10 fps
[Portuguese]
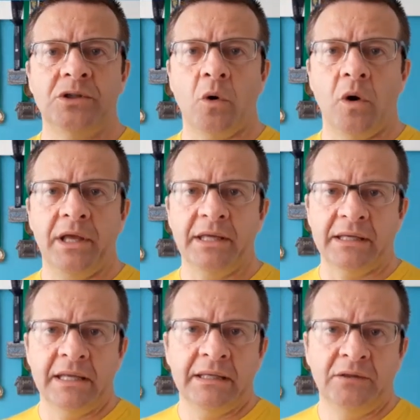de correr
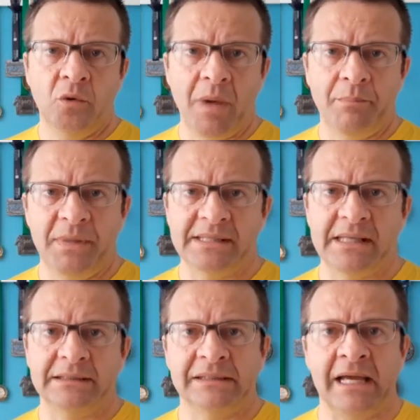numa
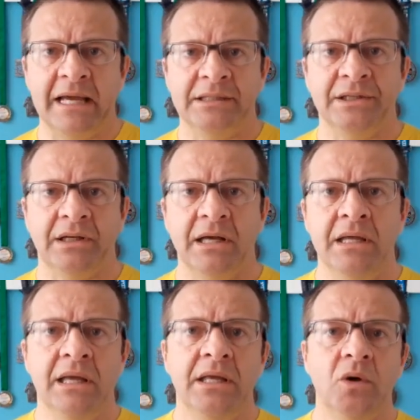pista atlética
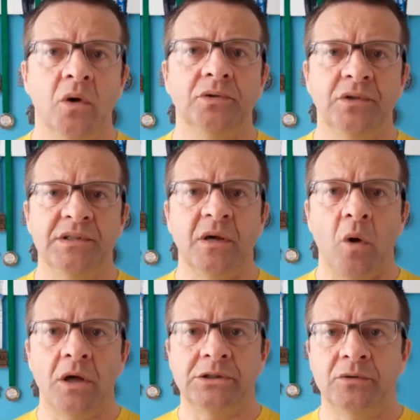e outros que
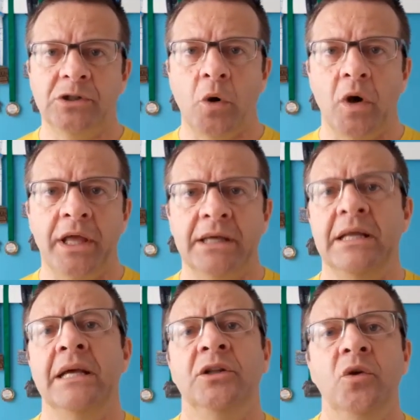gostam de
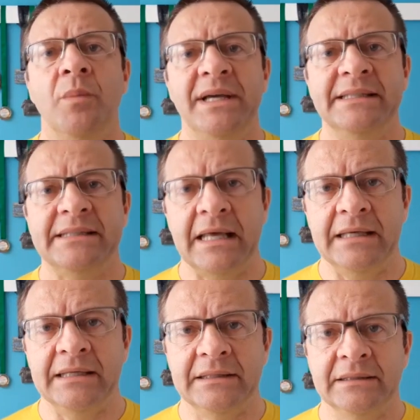correr numa
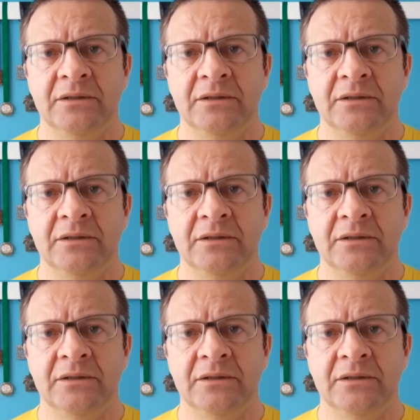esteira,